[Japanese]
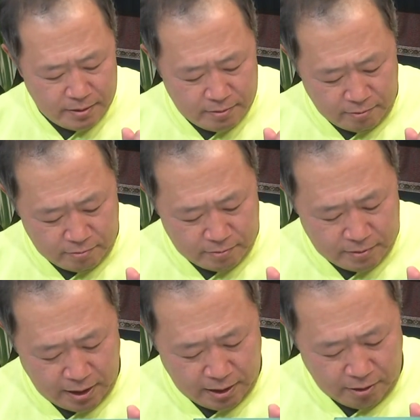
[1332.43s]
その
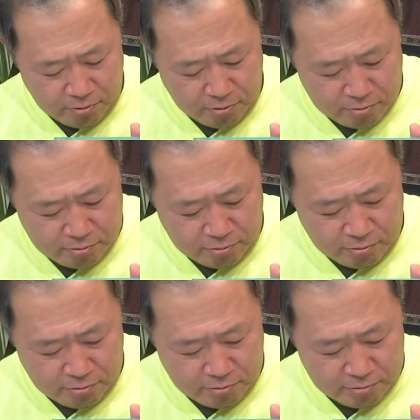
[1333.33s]
なんだろうこ
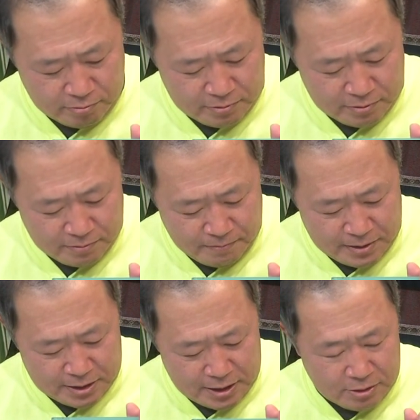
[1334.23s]
の
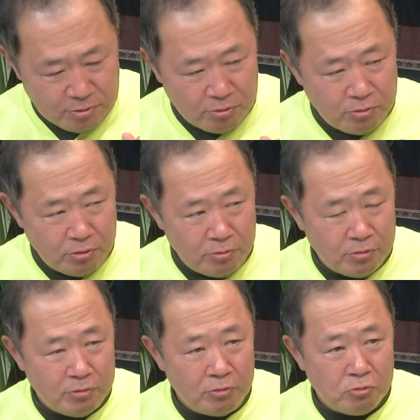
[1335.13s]
民進党
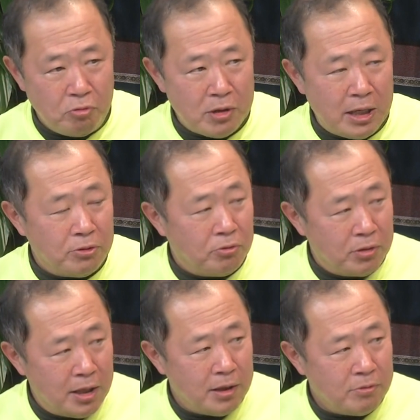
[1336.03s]
のこの好感度
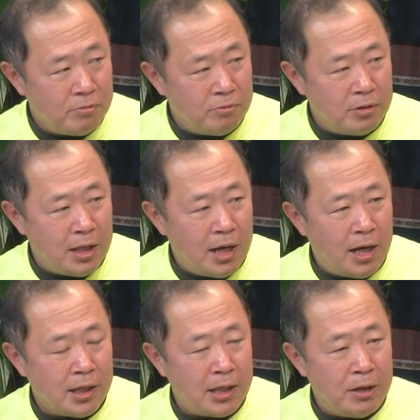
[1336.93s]
をね、これで
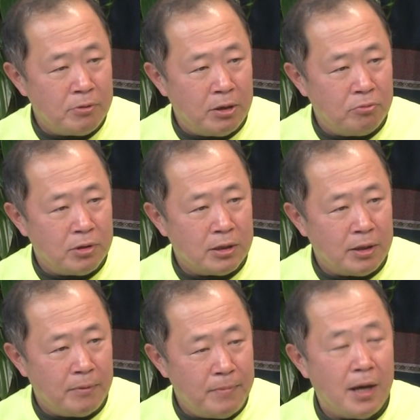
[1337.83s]
上げられるのかどうかって
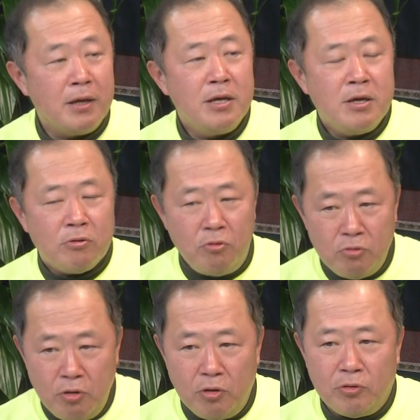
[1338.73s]
いうのは、まあ
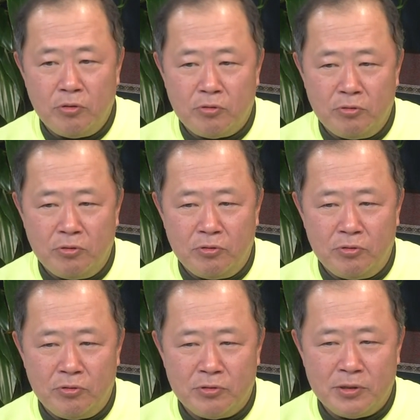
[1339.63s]
今後こ
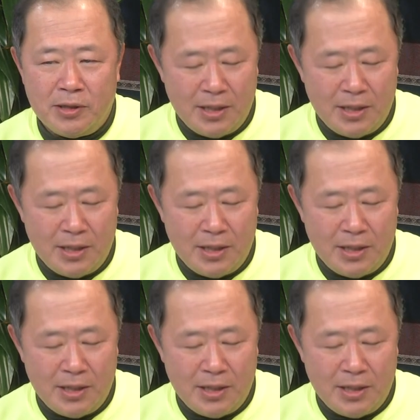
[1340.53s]
の